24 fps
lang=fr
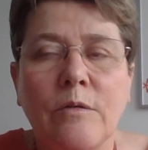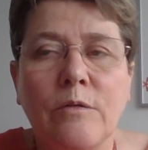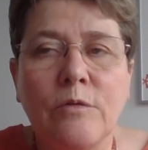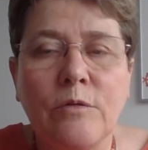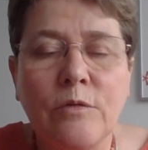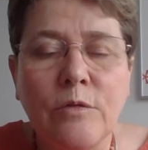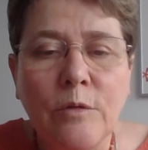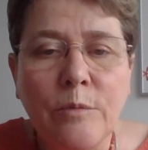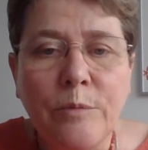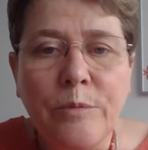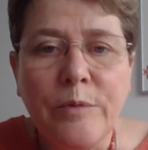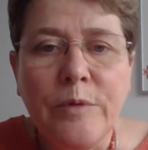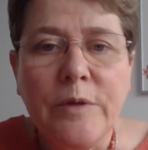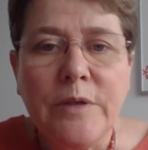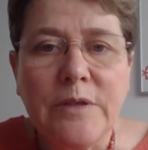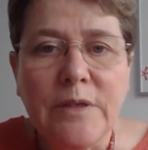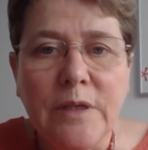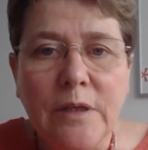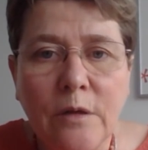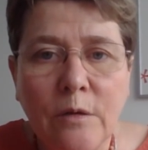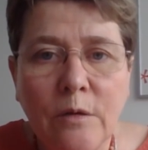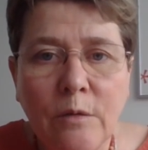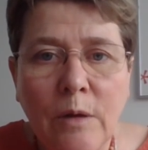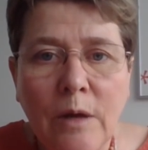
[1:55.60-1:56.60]
Depuis
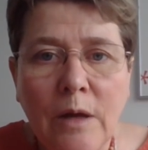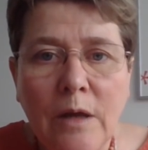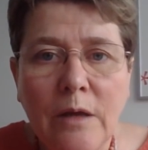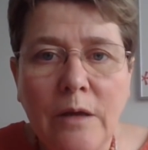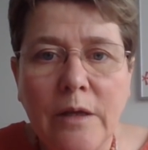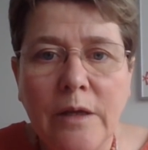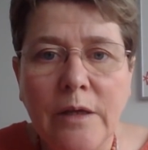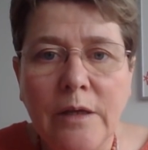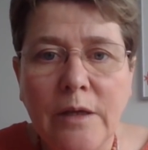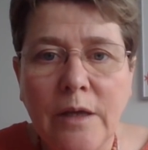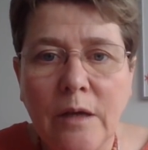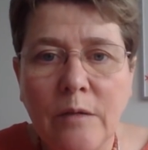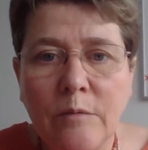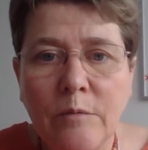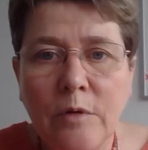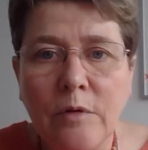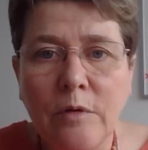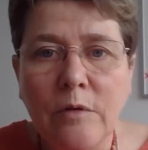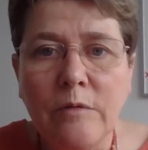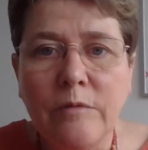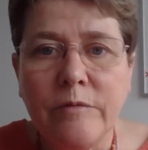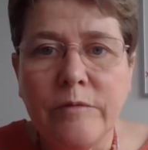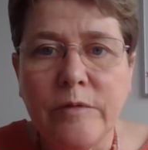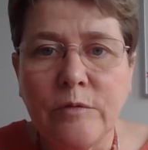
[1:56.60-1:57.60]
cette loi,
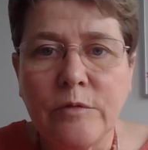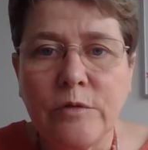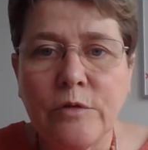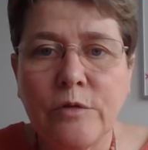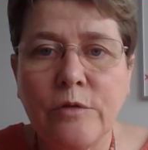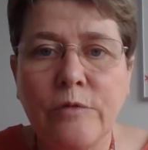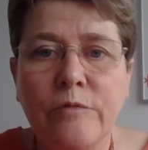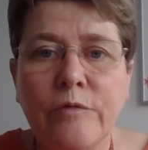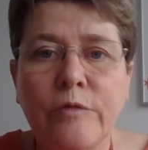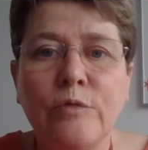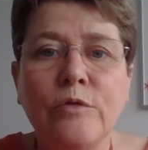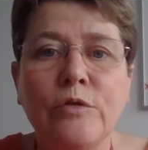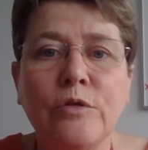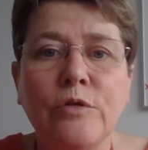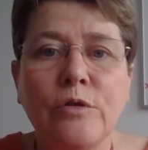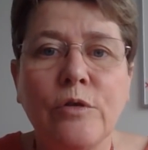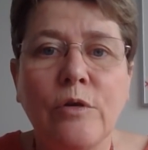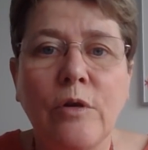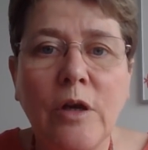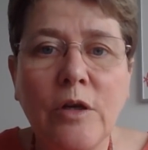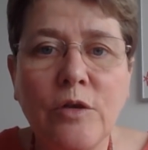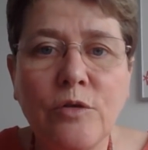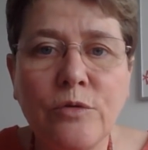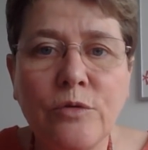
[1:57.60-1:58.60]
également, sont venues se
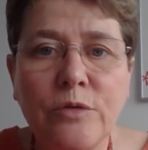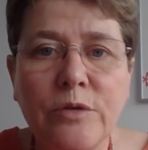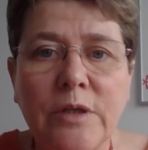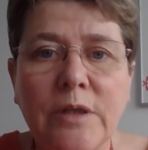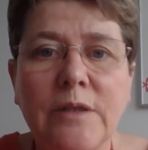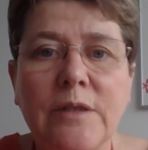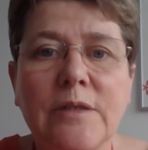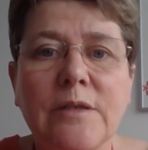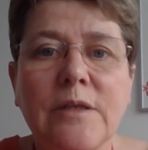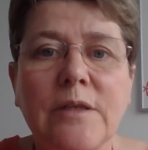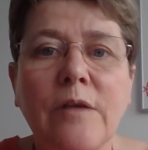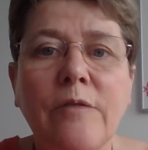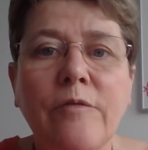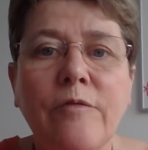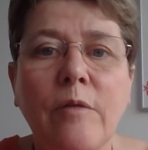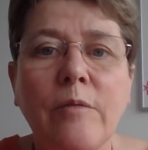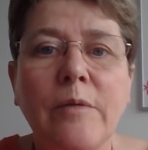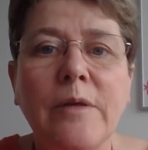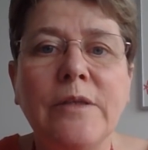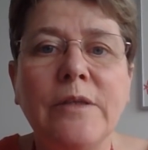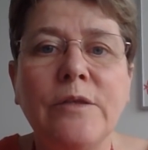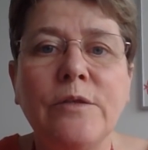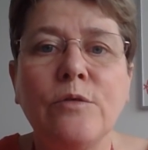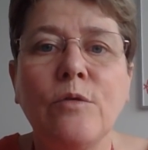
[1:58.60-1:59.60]
rajouter des
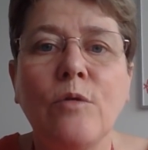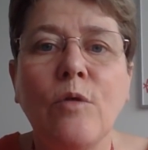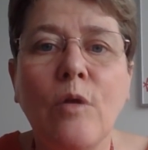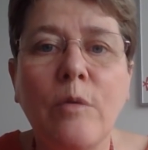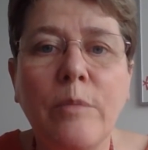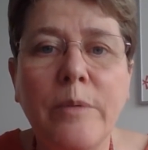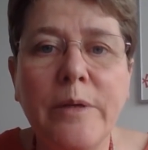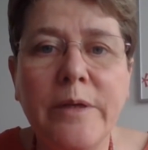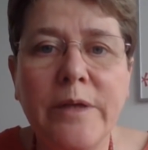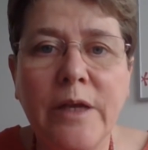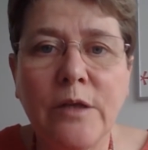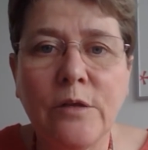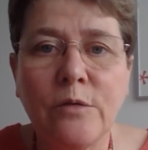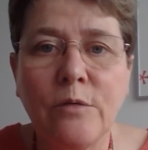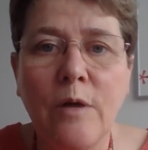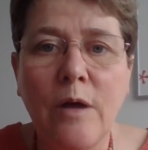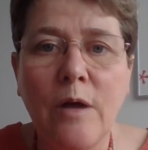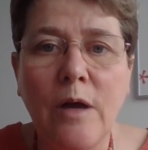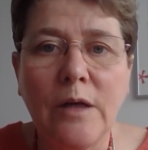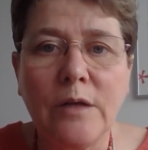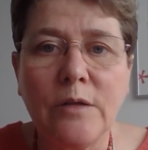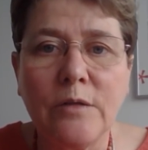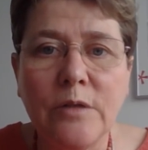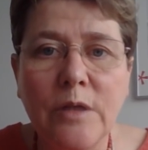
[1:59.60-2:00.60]
informations
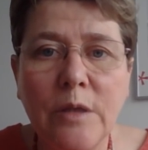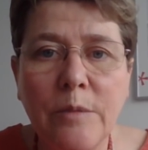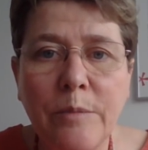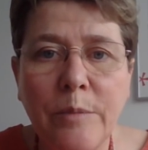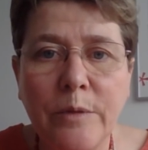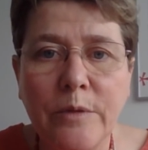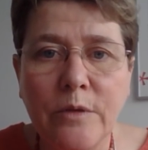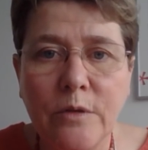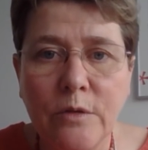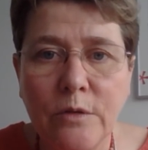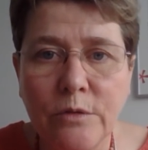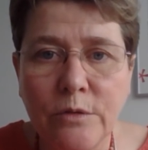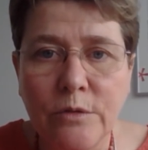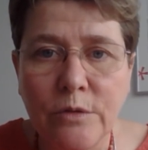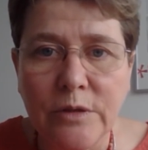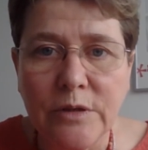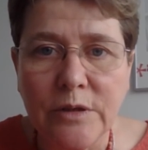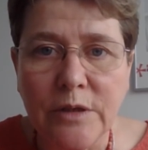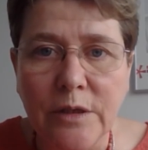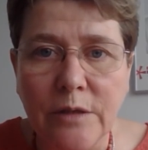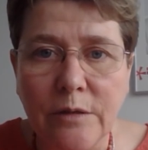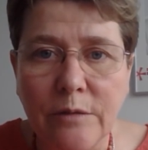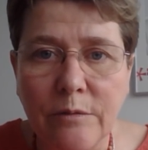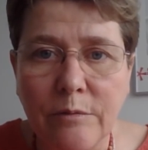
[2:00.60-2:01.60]
obligatoires à donner pendant
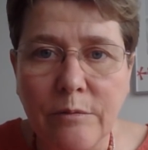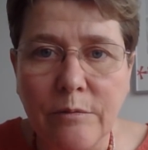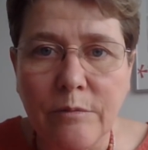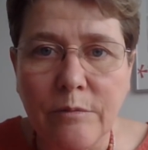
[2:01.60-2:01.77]
l'entretien